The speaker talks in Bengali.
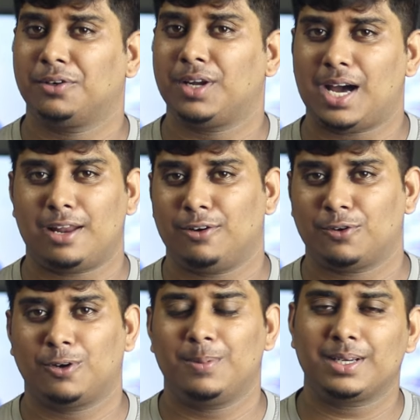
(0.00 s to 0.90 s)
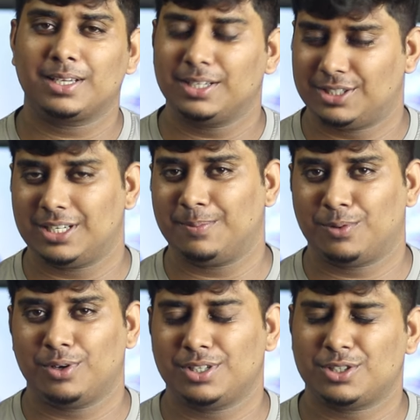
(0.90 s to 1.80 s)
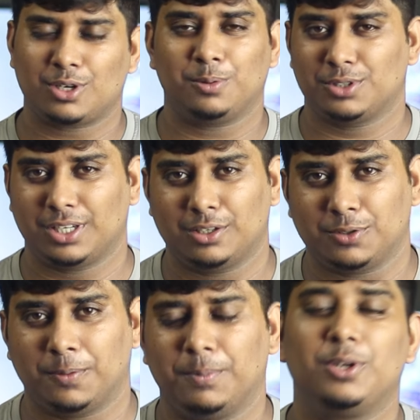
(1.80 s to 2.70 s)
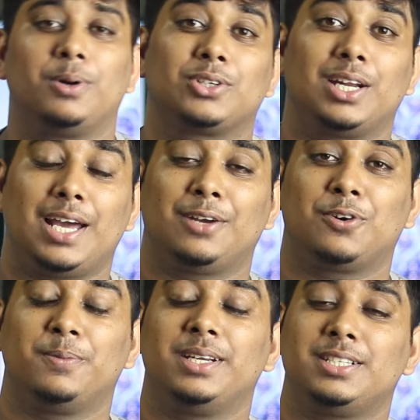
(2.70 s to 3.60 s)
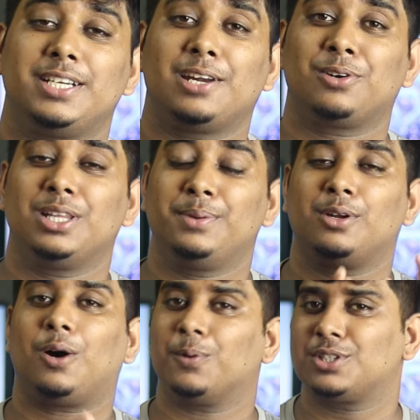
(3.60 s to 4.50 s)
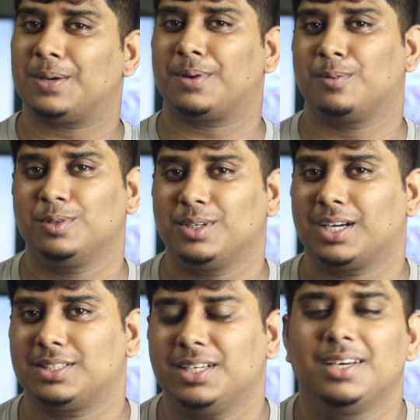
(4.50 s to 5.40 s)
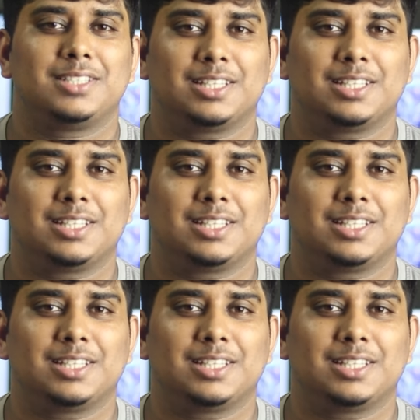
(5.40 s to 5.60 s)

কী করে আনলক করবেন কী কী স্টেপ রয়েছে সমস্ত কিছু ভিডিও ভালো লাগলে লাইক করবেন শেয়ার করে দেবেন অবশ্যই আপনার বন্ধুদের কাছে